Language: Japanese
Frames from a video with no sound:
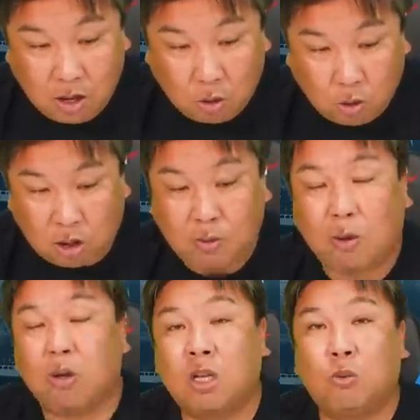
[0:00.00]
この義
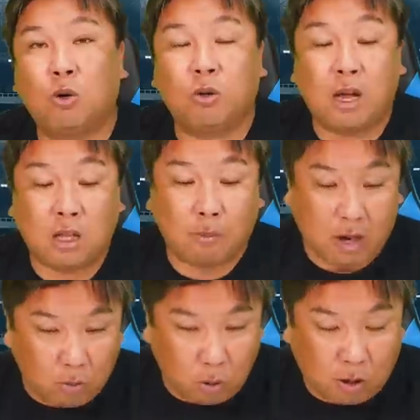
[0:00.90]
母の、ね、
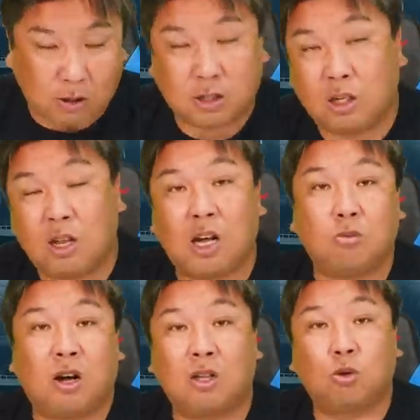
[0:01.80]
粘りも良かったし中
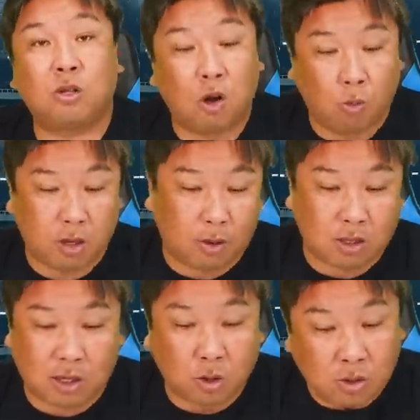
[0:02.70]
島監督で褒めてま
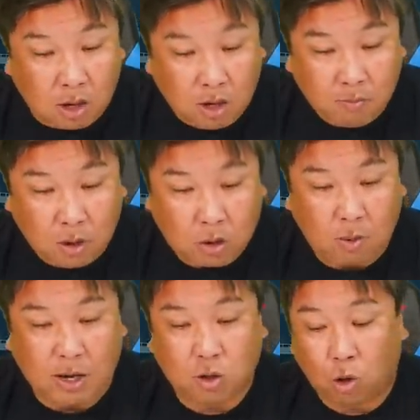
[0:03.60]
したけどねで
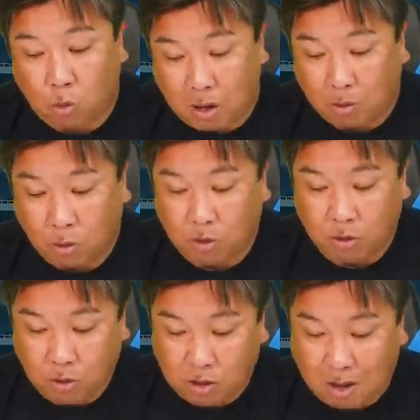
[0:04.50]
紅林のホームランこれ
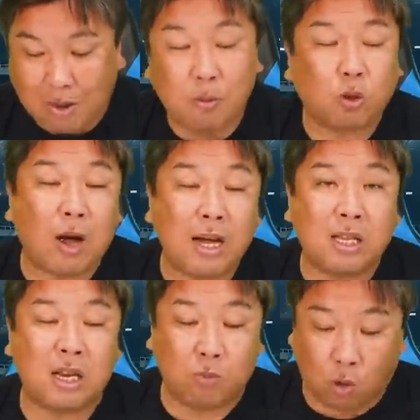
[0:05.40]
山本相
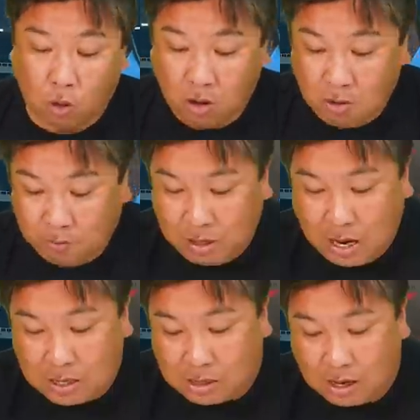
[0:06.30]
手にも2
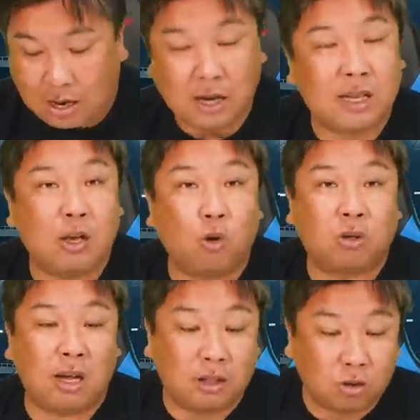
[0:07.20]
回、3回で4
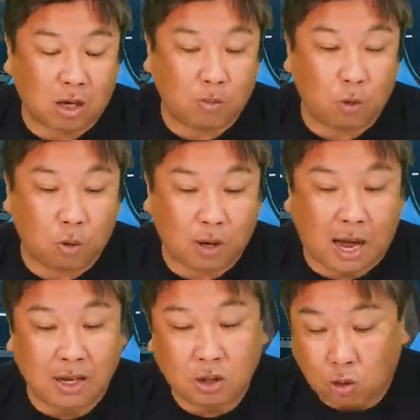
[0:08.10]
点って言ったらもうこれ
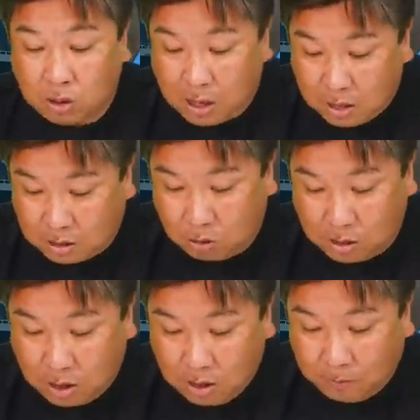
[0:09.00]
完勝だねっていう
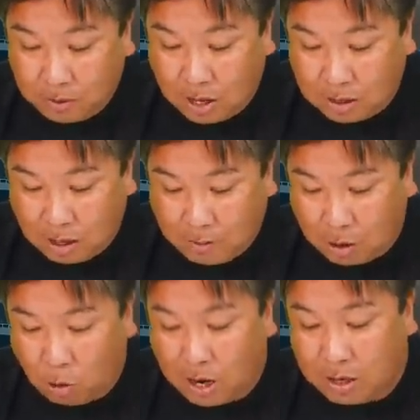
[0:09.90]
ね中でま
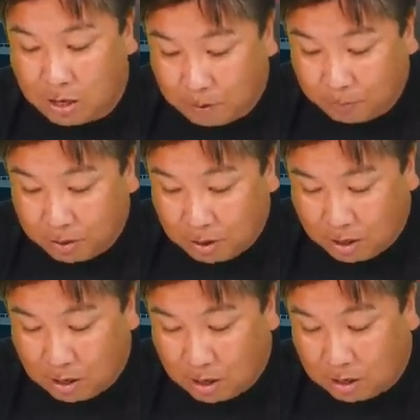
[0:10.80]
あ5回ね
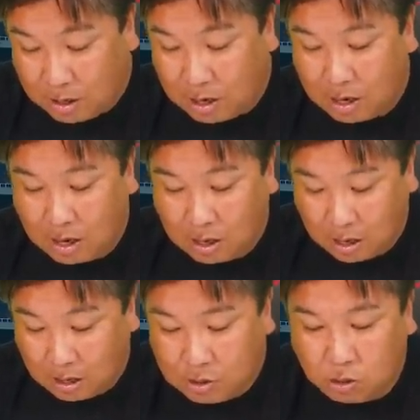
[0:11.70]
えー、中川
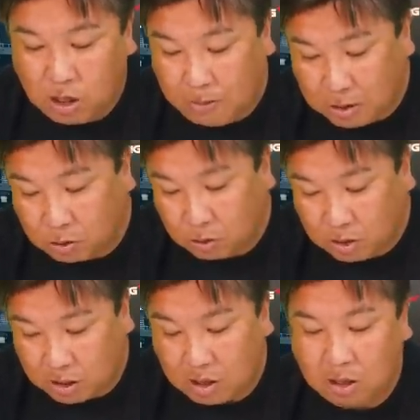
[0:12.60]
が
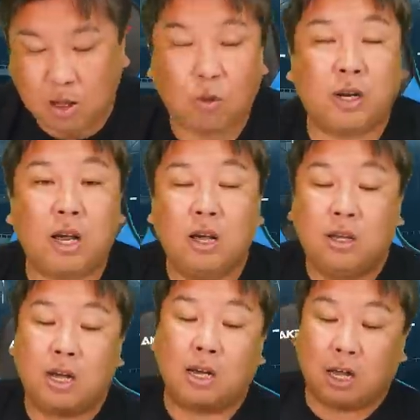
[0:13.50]
スリーベースで義母がね
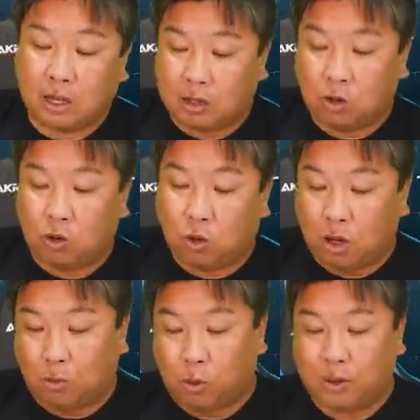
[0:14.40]
内野安打っていうとこ
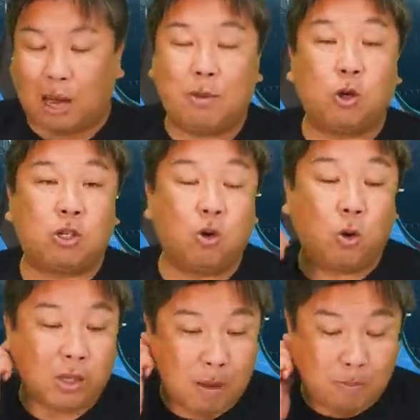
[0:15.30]
ろでもこうダメ押しの
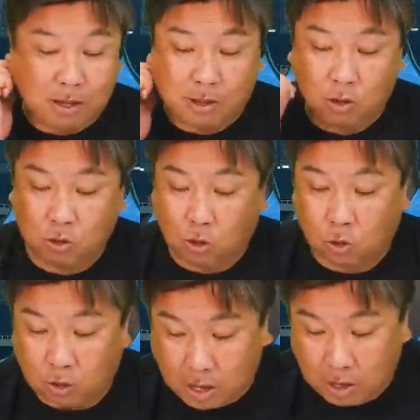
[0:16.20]
5点目っていうと
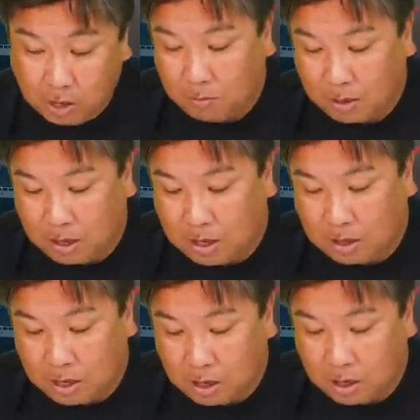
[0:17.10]
ころで、まあ、なかな
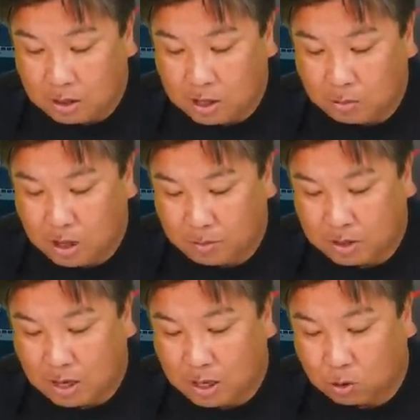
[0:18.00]
かね、えー、西武先
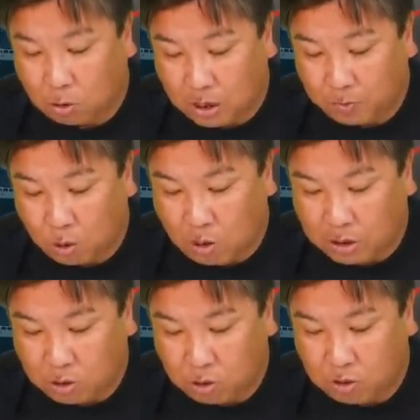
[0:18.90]
発高橋光成5
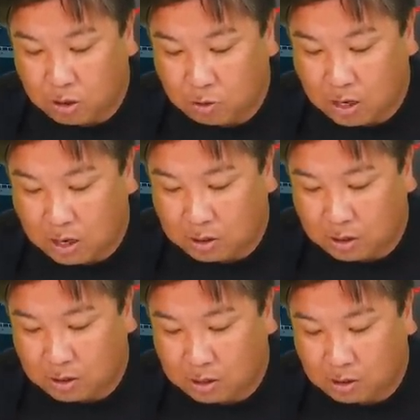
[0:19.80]
回92球7安
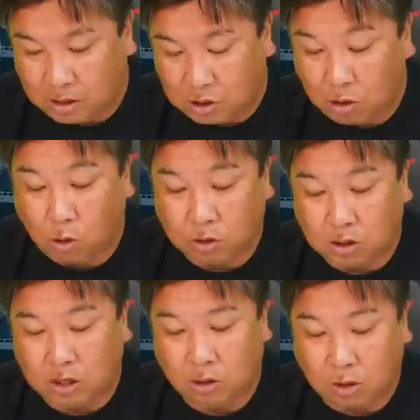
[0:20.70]
打2三振1球5
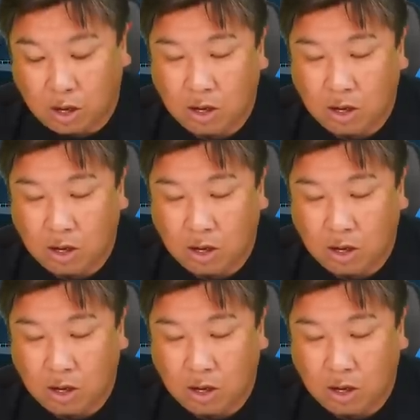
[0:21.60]
失点とね